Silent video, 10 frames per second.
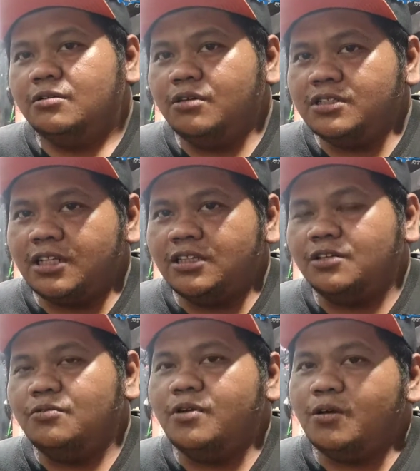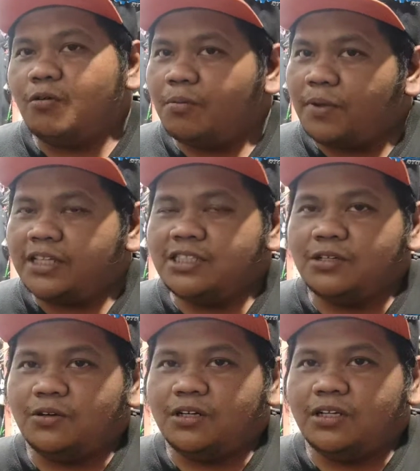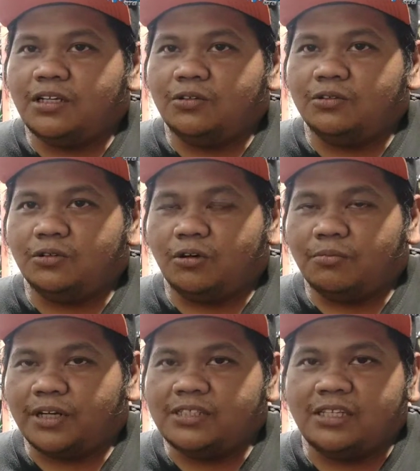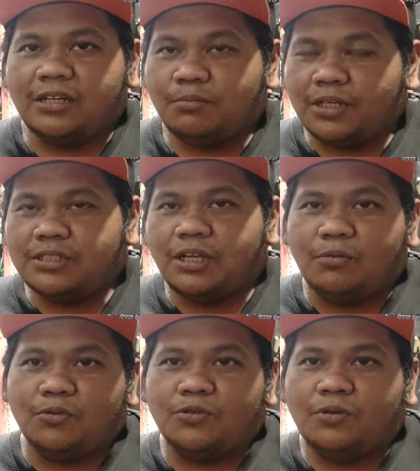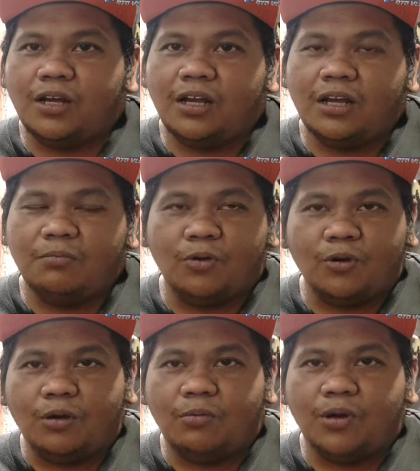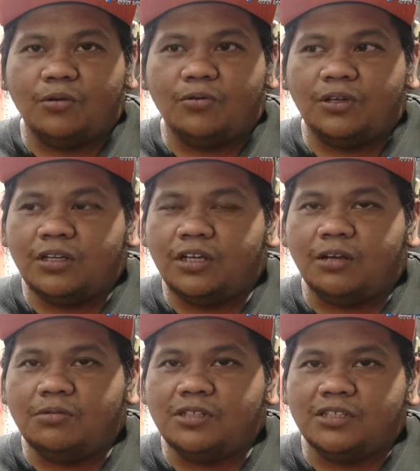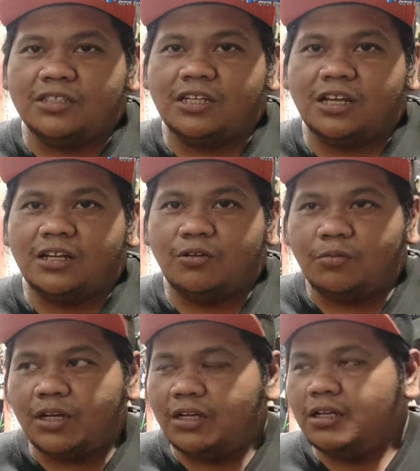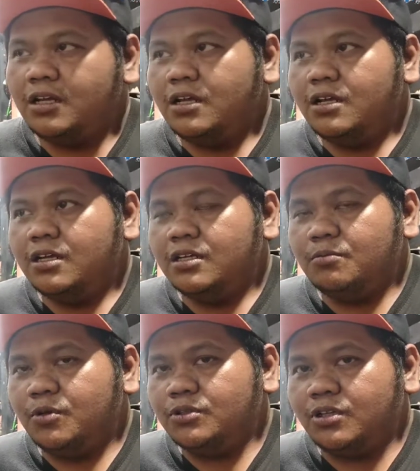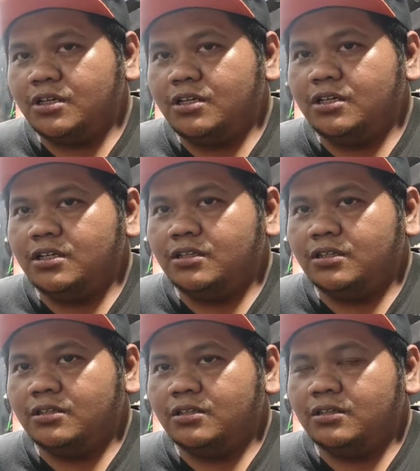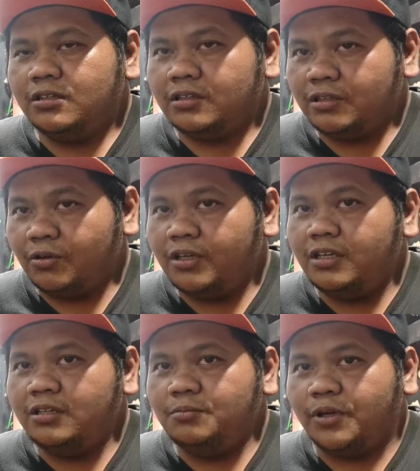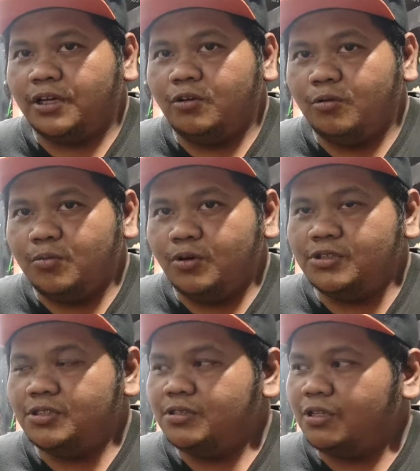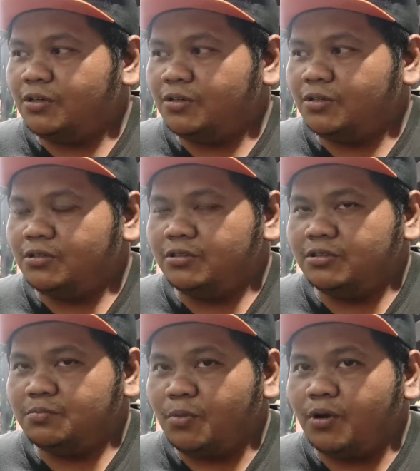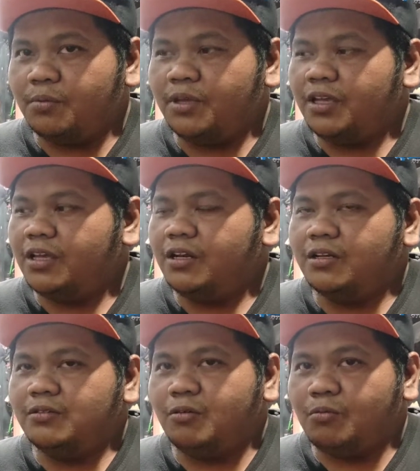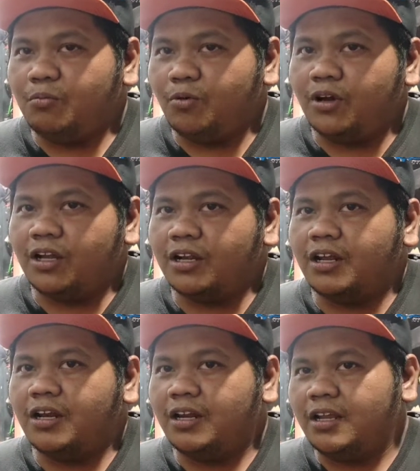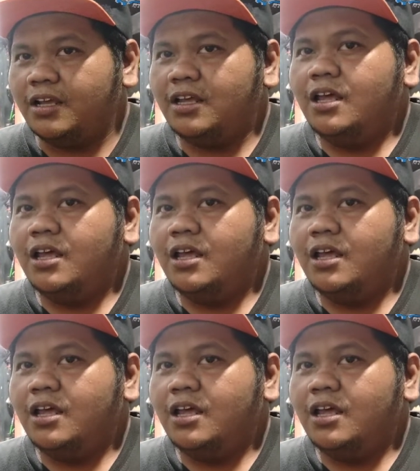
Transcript: gue starter juga gue pancing oli untuk kompresinya masih nggak mau juga mau nggak mau ini nggak bisa selesaikan di rumah motor di towing pakai go box terus bawa ke bengkel gue bongkar keadaannya